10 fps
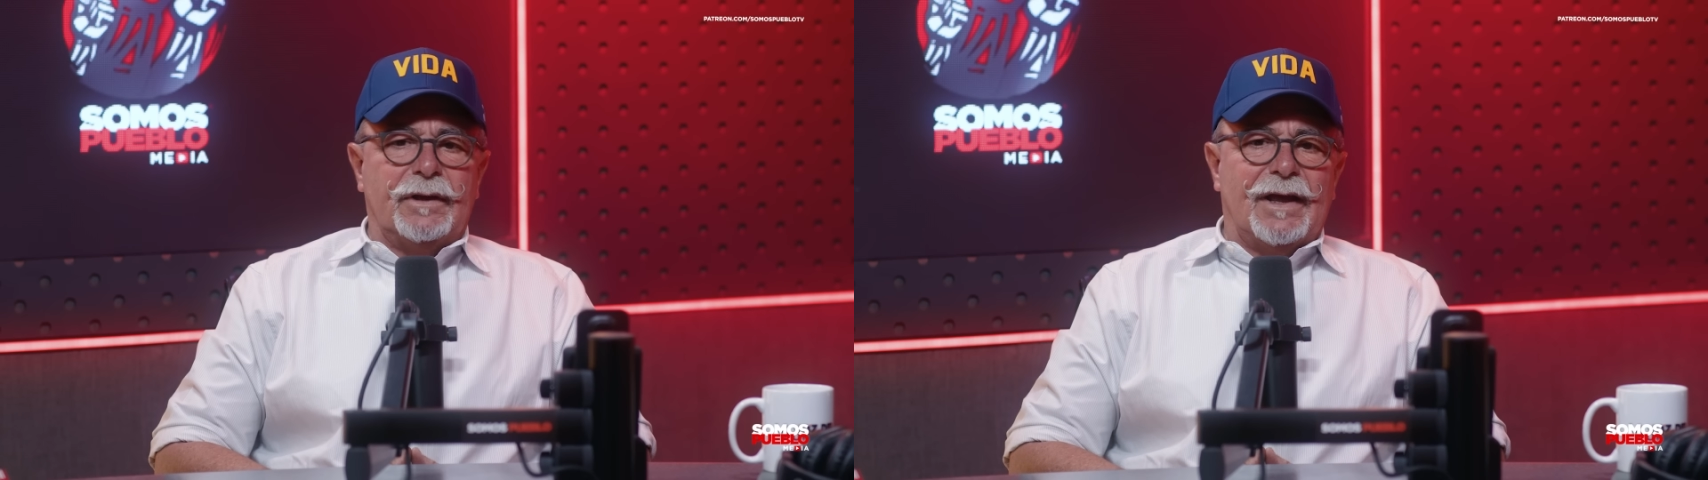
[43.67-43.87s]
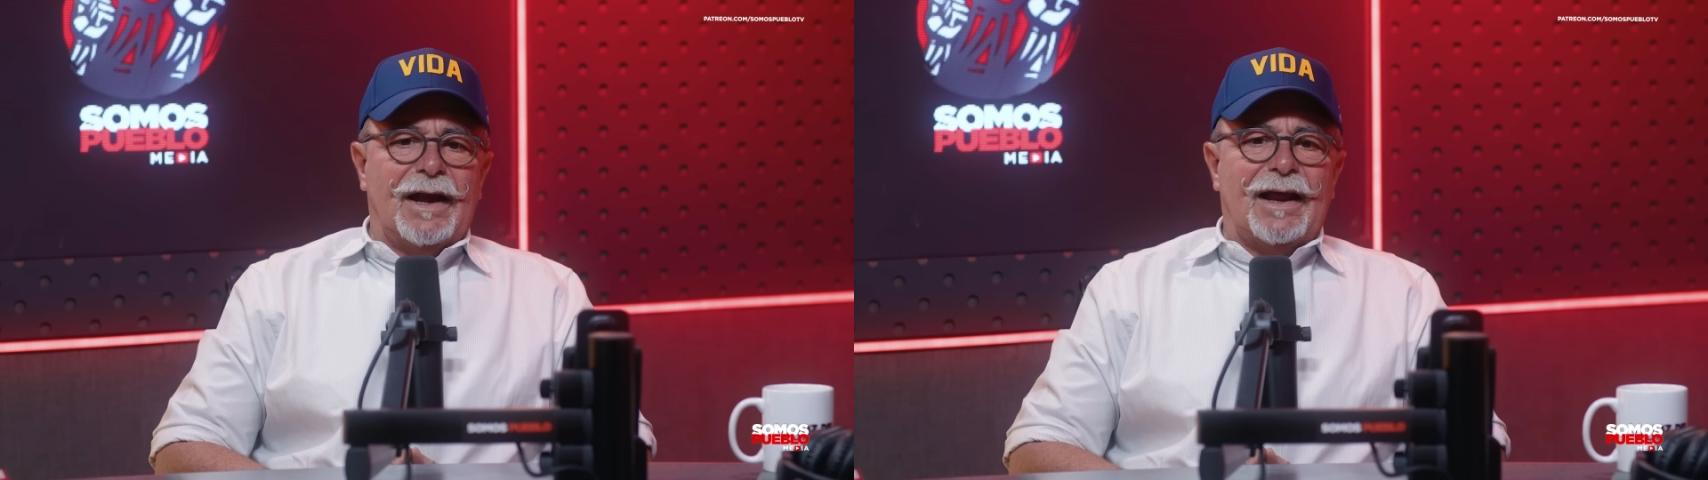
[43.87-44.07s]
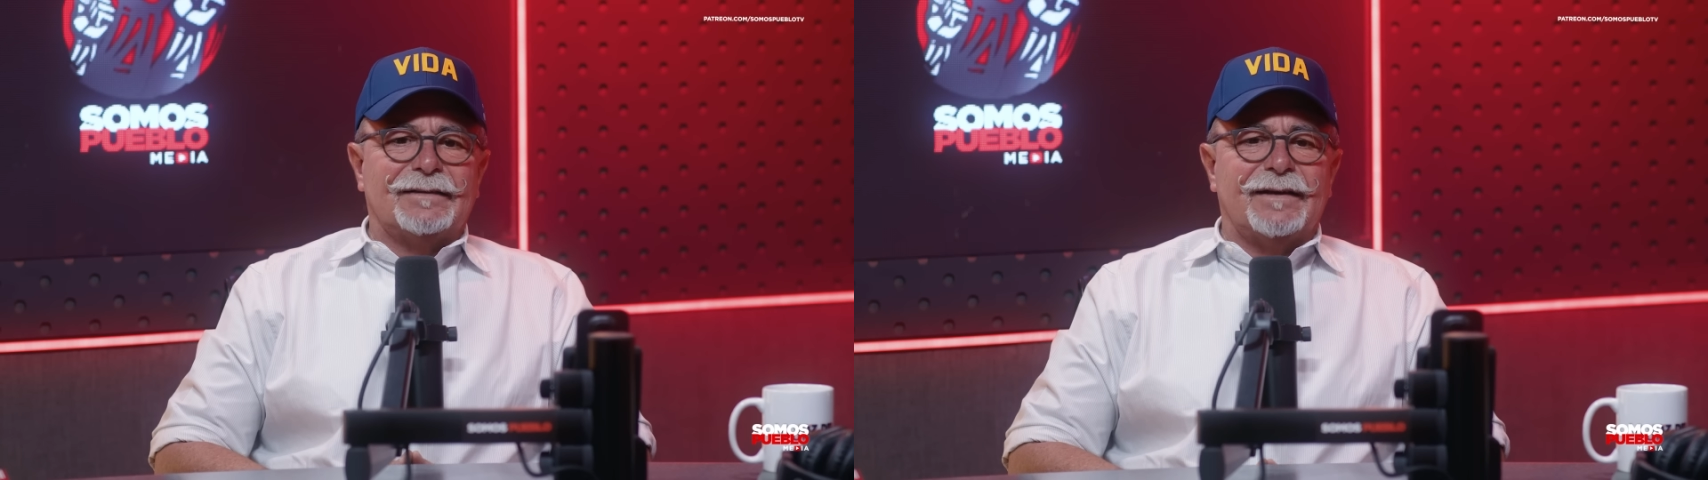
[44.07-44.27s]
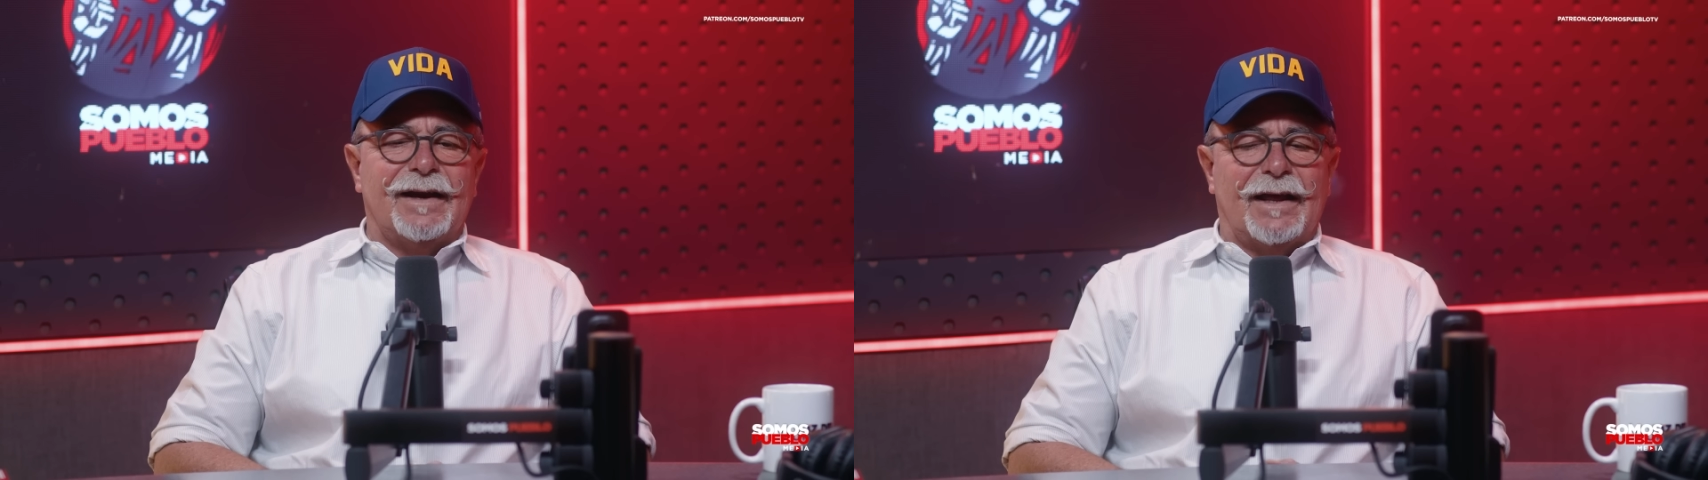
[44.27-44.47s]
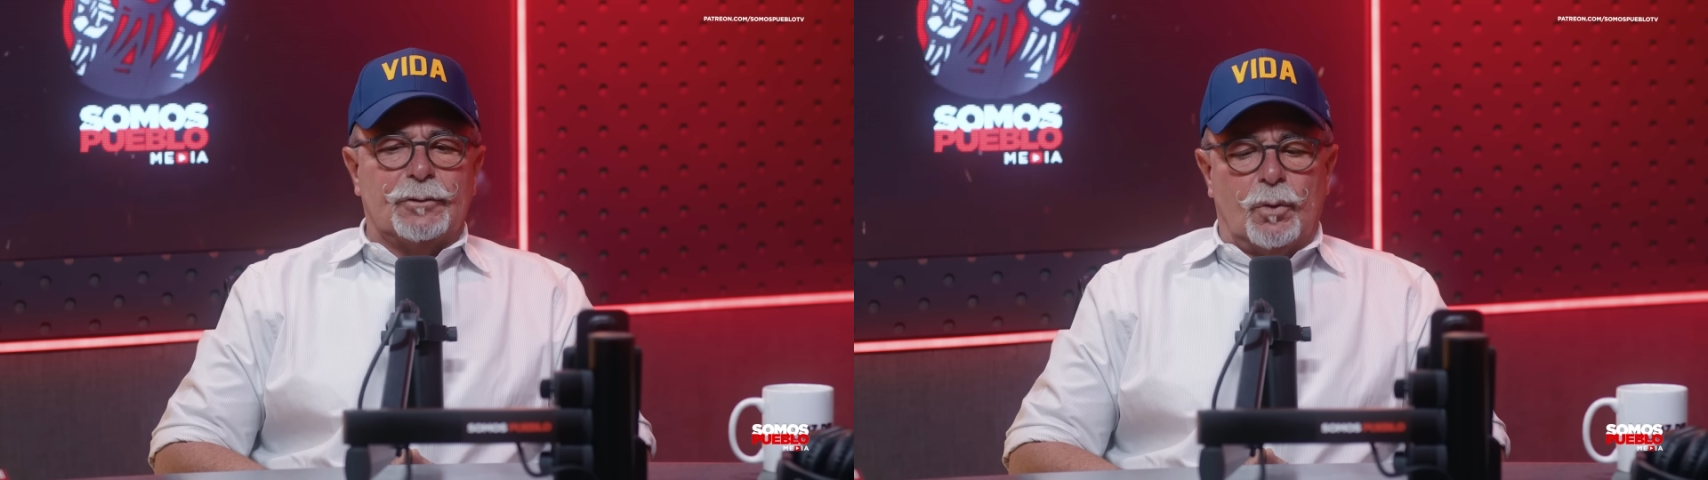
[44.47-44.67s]
y es la
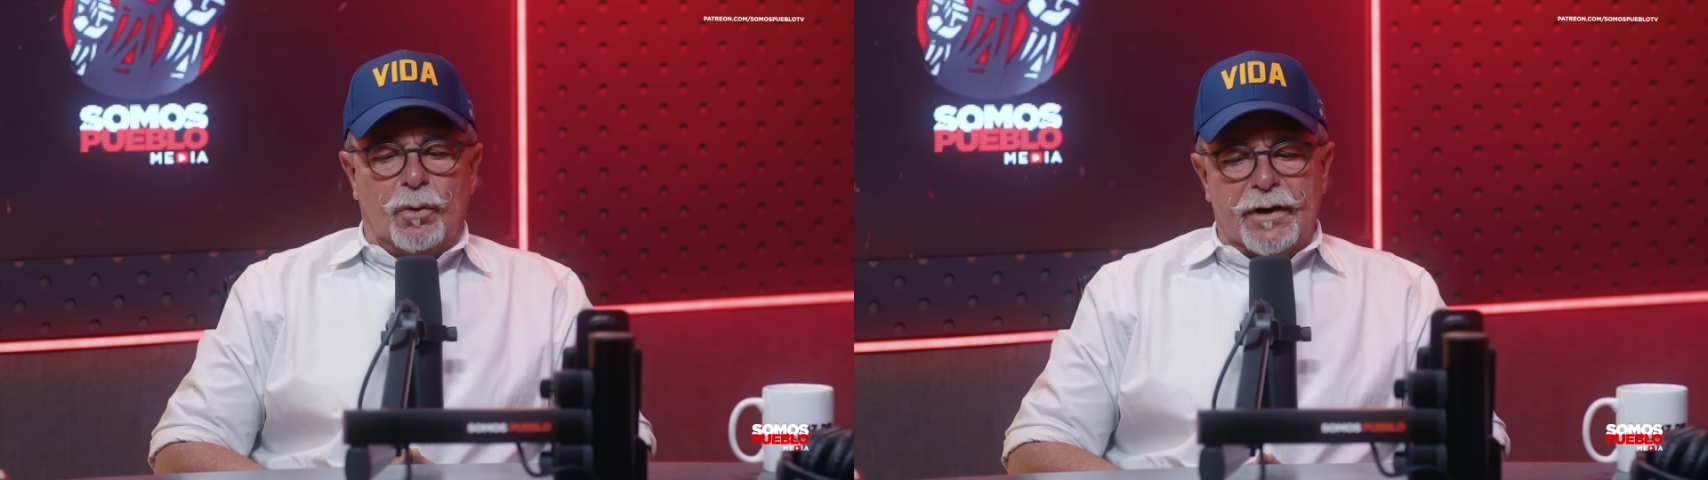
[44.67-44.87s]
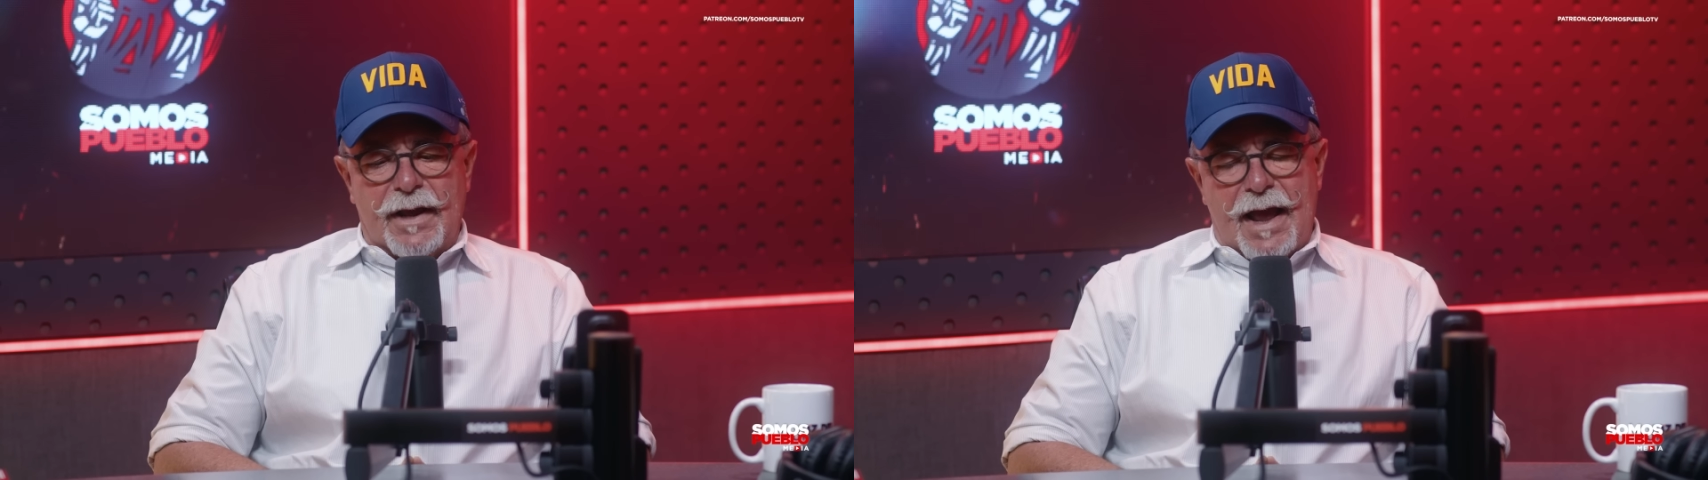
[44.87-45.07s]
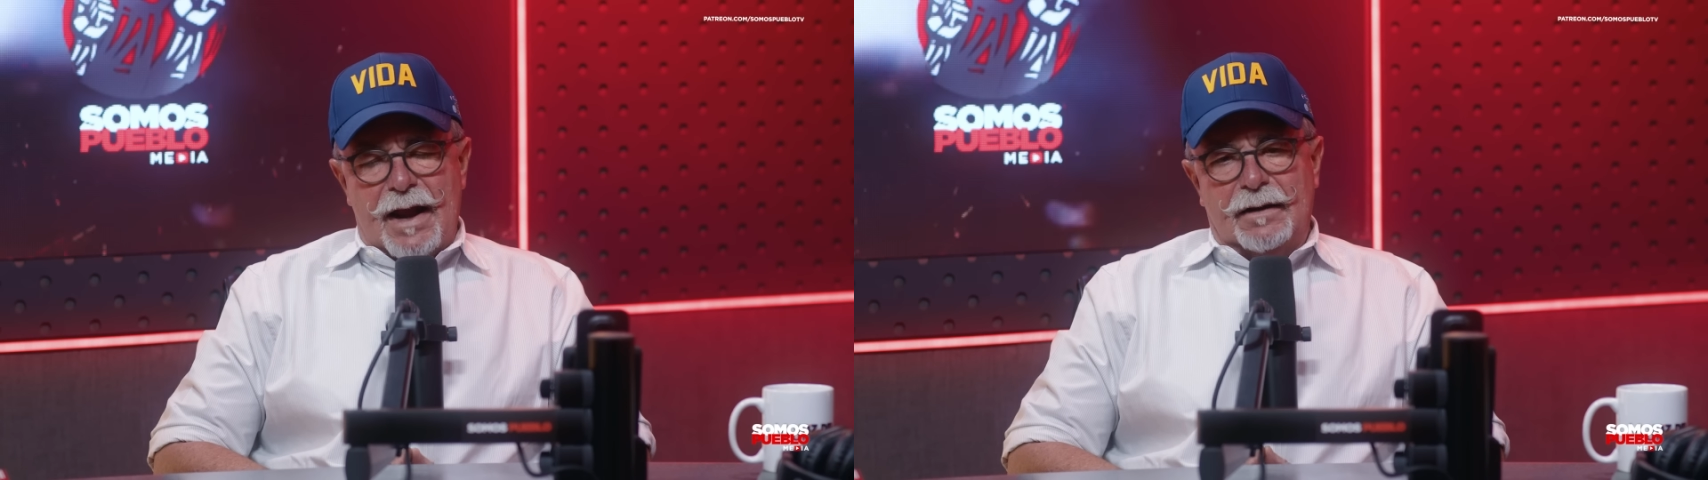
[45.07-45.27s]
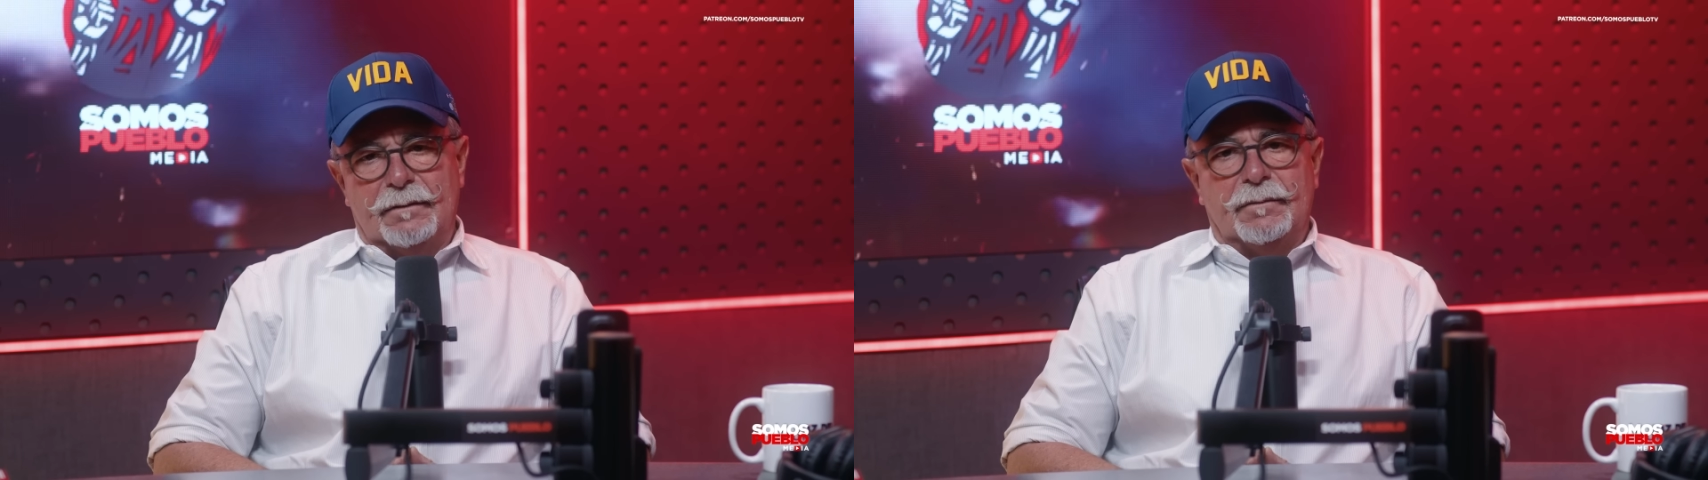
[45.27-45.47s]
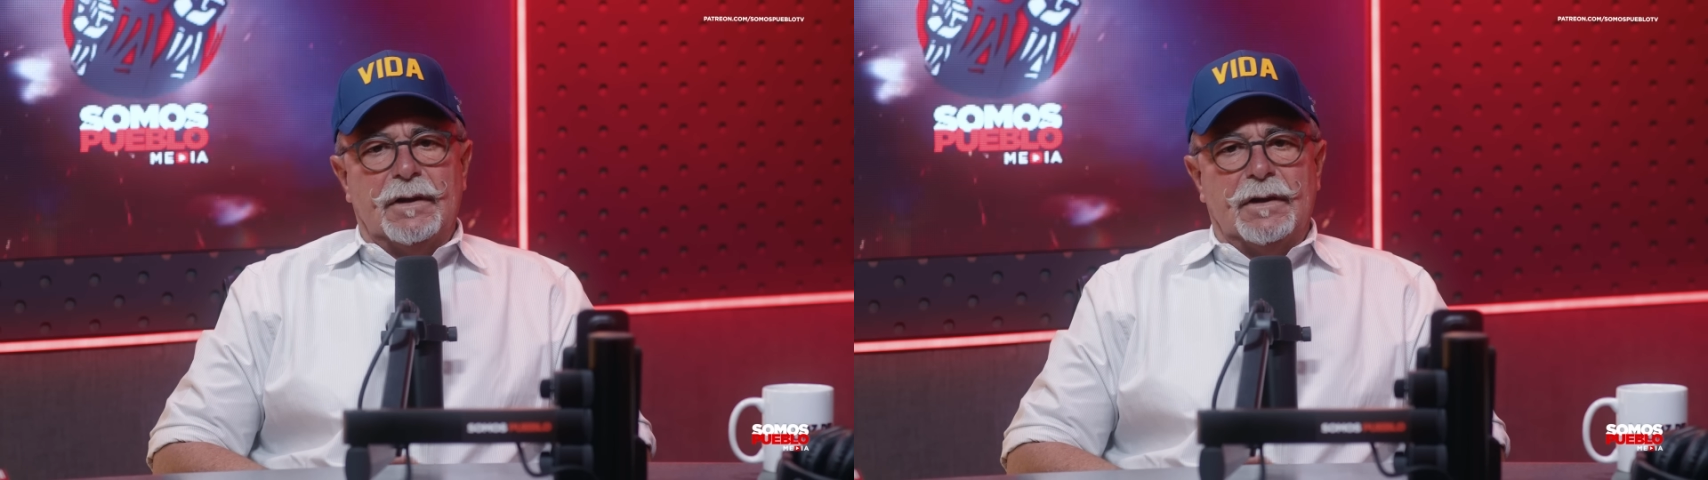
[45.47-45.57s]
senatorial.